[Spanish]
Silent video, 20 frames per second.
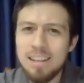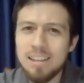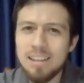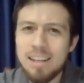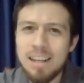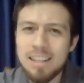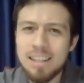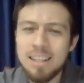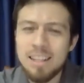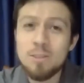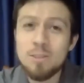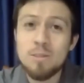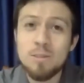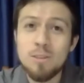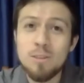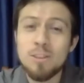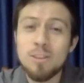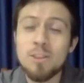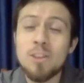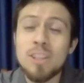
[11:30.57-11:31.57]
a, quien,
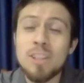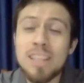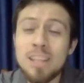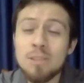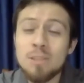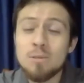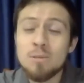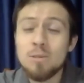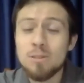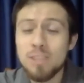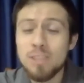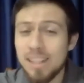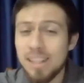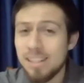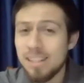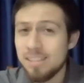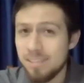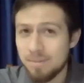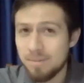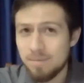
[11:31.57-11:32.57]
con, quien uno se
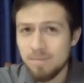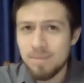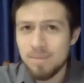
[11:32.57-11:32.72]
casa.